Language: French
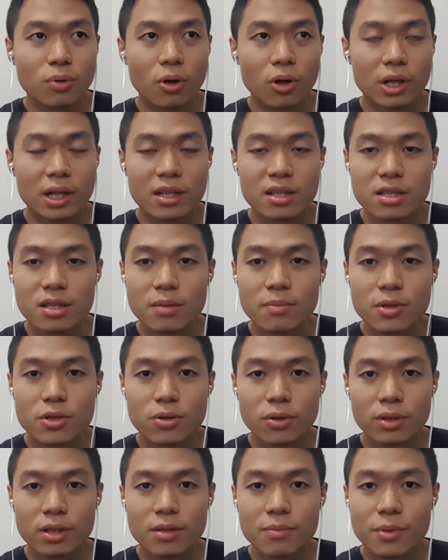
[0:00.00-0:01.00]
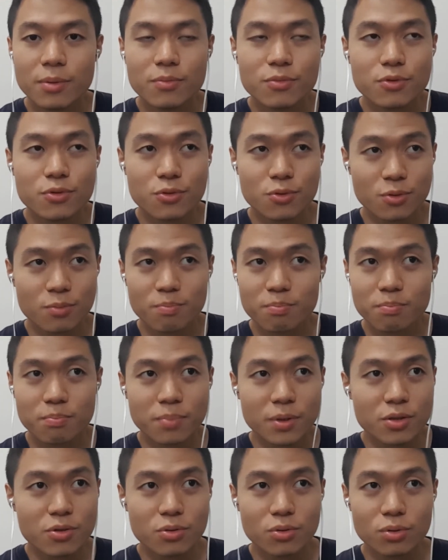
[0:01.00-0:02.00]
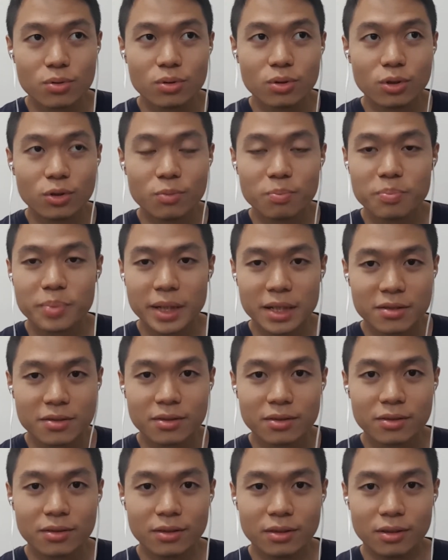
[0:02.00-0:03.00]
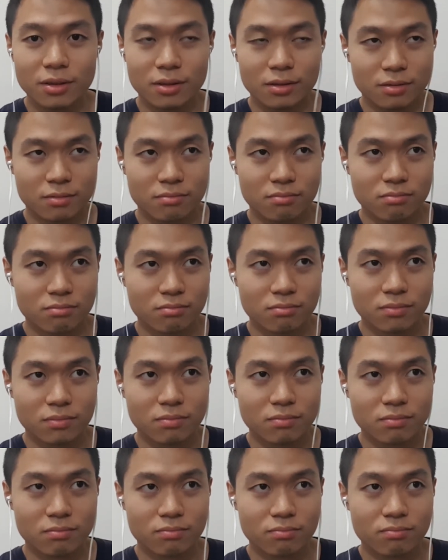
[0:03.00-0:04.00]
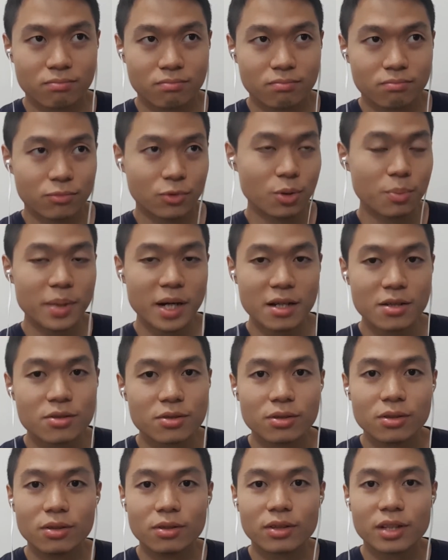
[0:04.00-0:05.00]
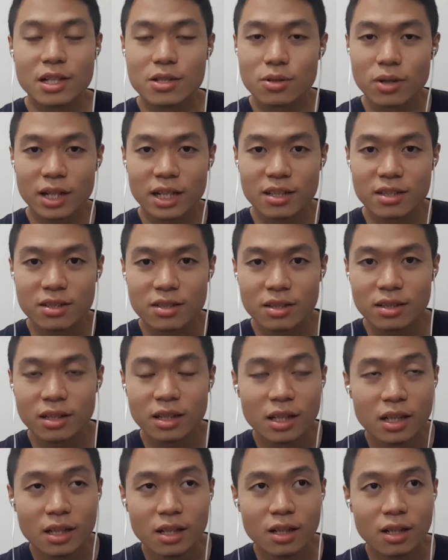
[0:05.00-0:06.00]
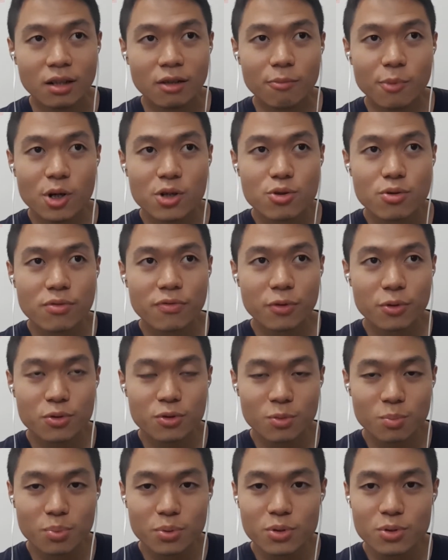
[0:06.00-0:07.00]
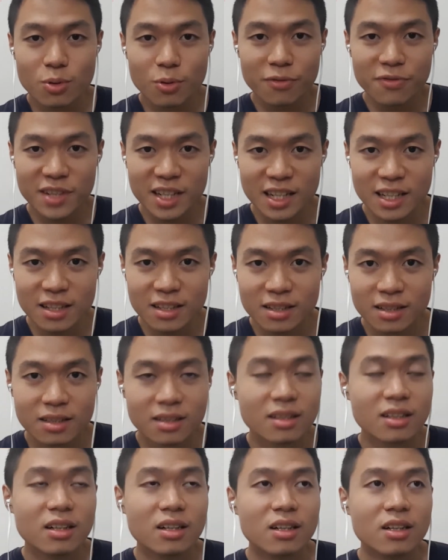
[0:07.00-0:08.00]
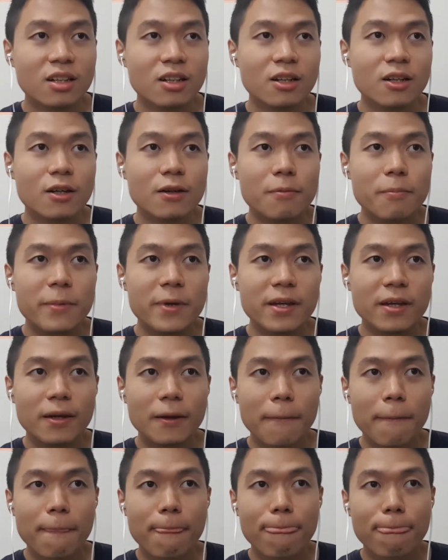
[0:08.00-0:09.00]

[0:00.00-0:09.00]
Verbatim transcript: pour organiser mes journées, même je ne suis pas du tout une personne de base très organisée. Moi, je fonctionne plus au feeling. Mais